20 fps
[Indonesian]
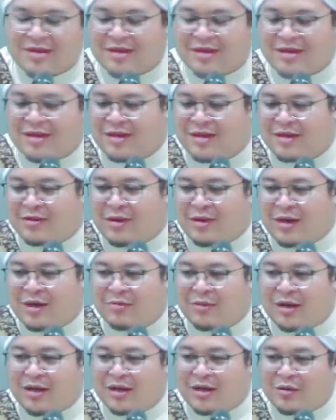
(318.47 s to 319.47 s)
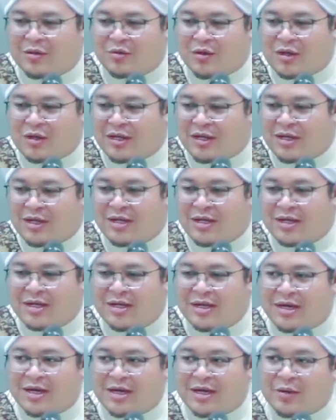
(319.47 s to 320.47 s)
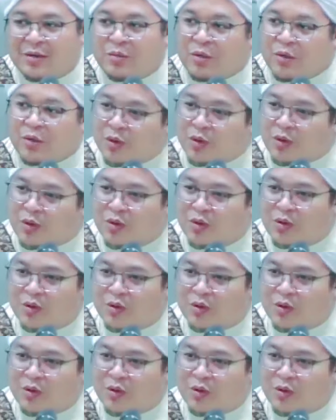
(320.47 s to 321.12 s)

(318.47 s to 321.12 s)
jadi malam ahad dudi libur